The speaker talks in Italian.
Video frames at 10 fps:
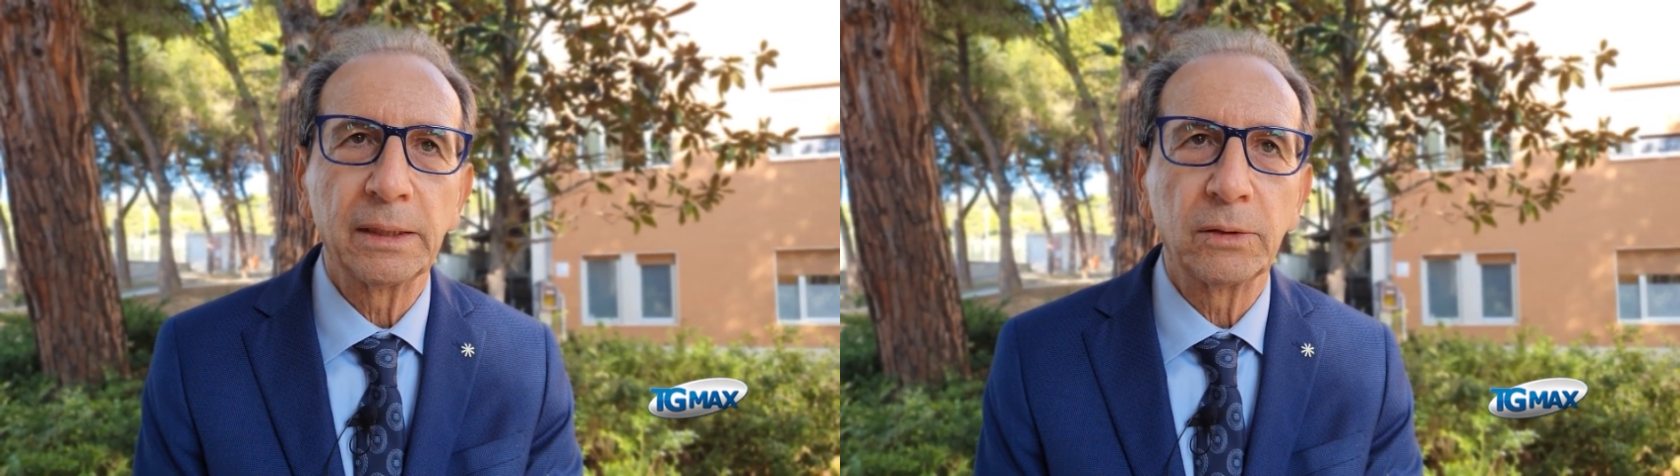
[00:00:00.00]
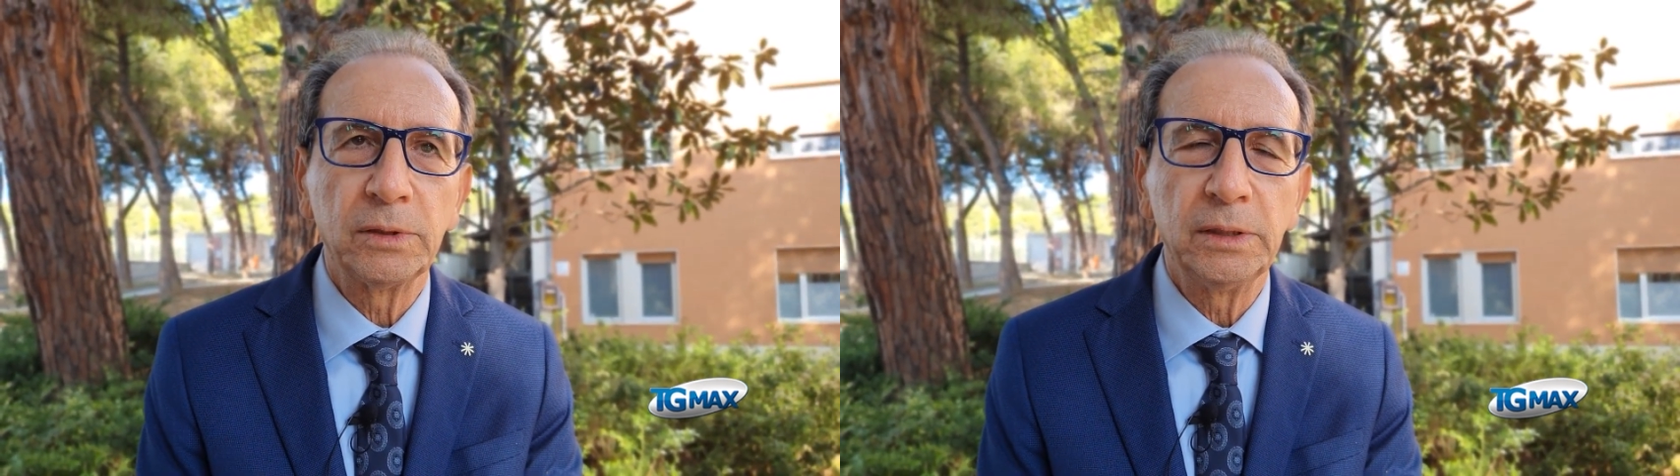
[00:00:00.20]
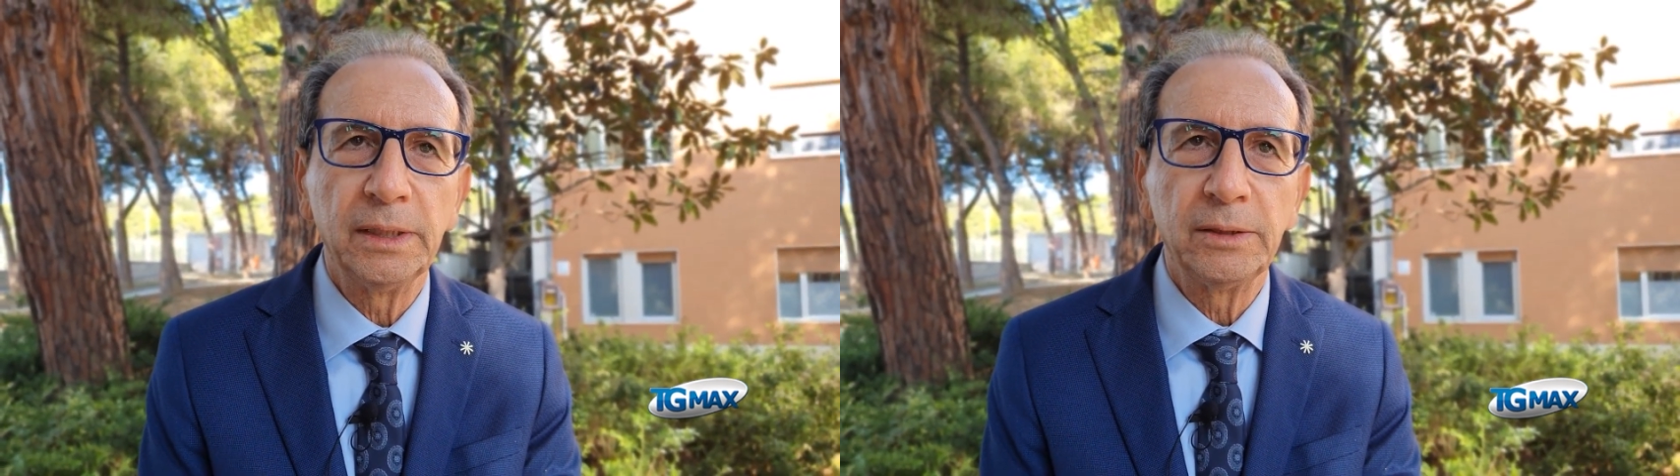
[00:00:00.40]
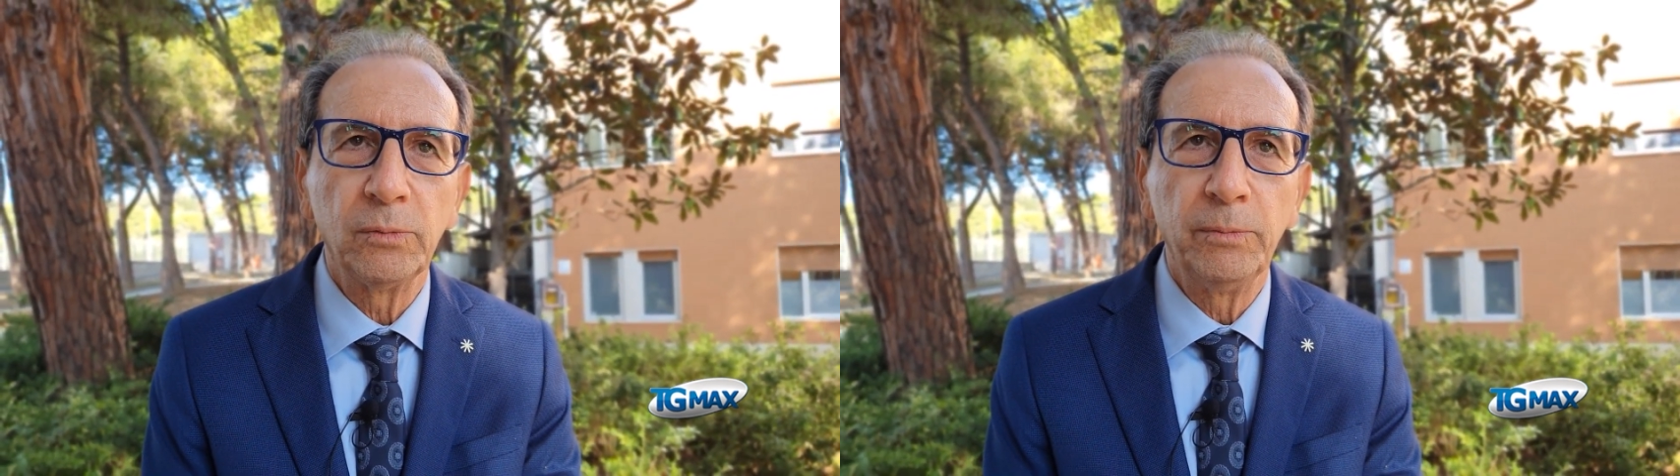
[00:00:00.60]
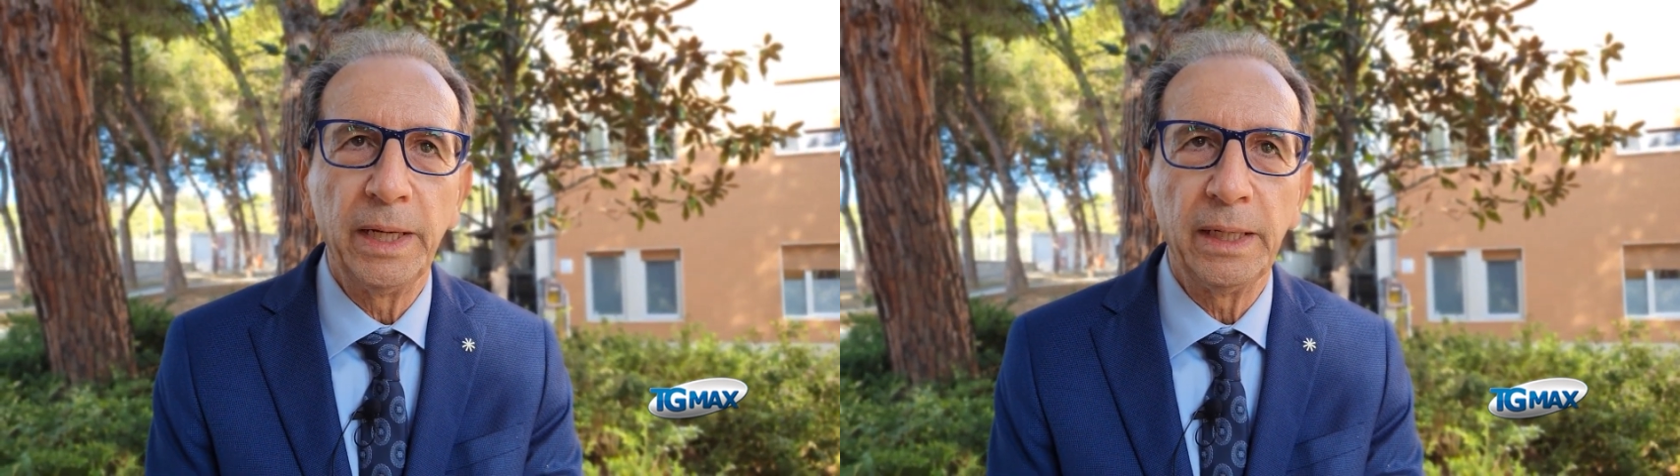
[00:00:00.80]
cosiddetto
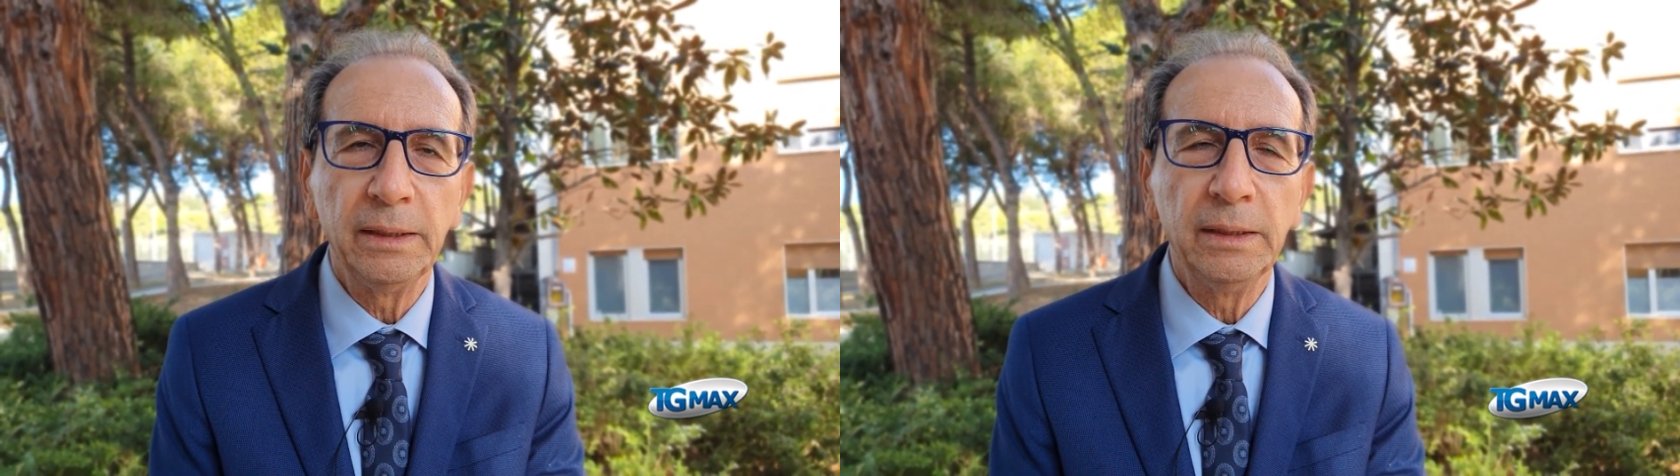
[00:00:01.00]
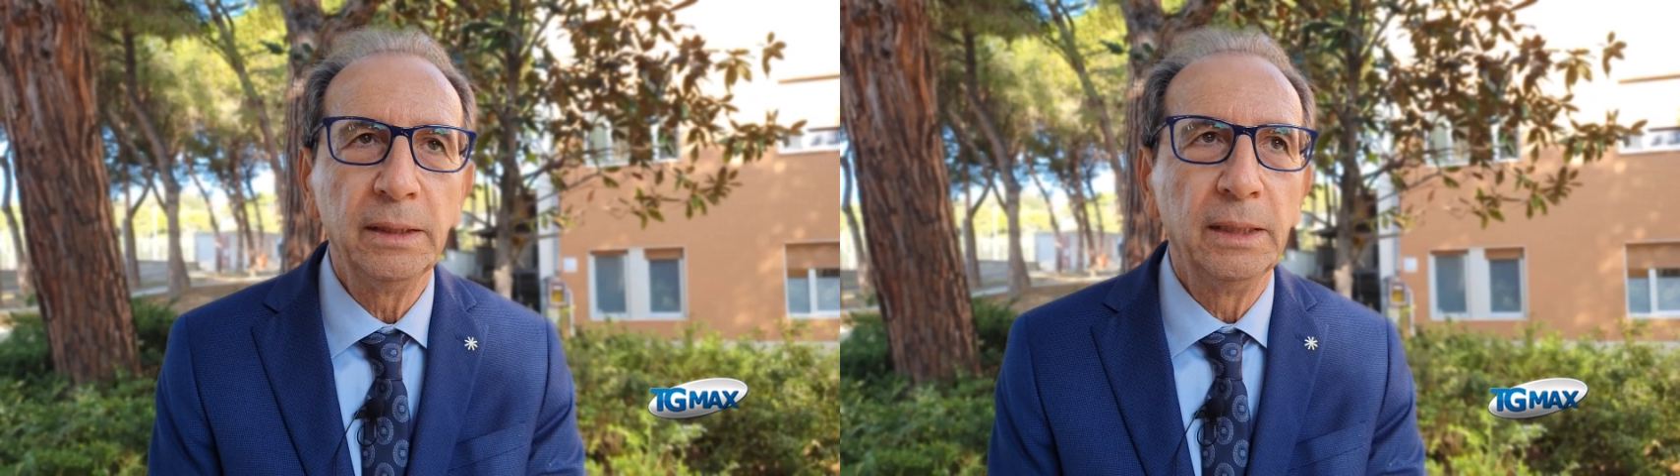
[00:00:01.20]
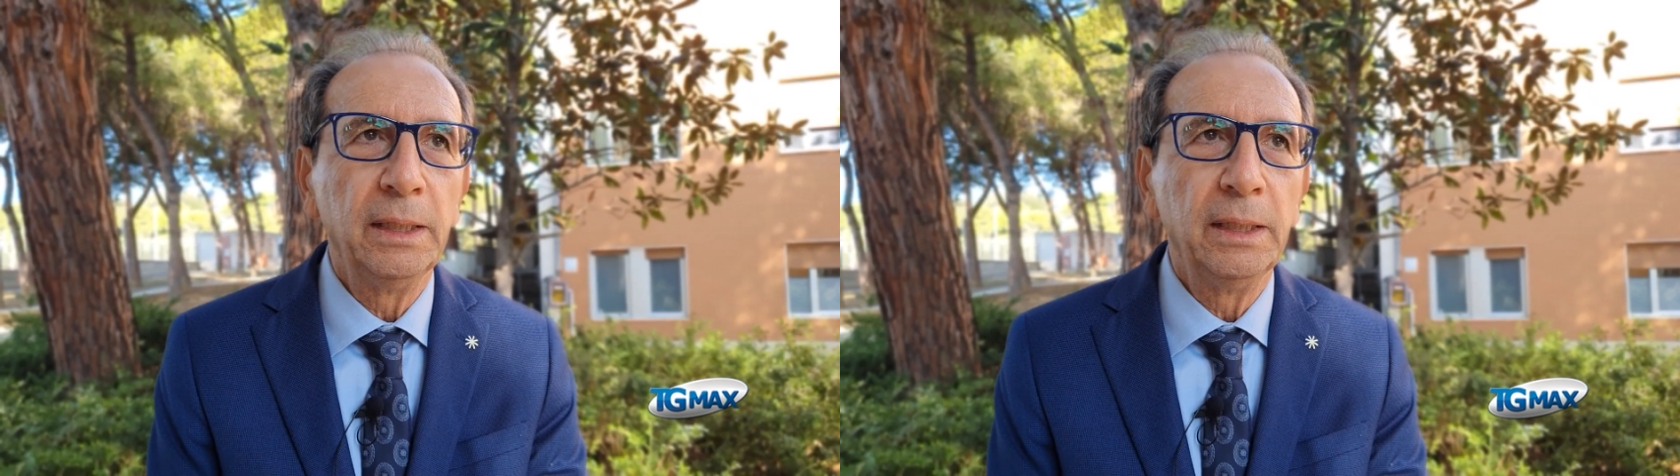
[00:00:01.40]
BED,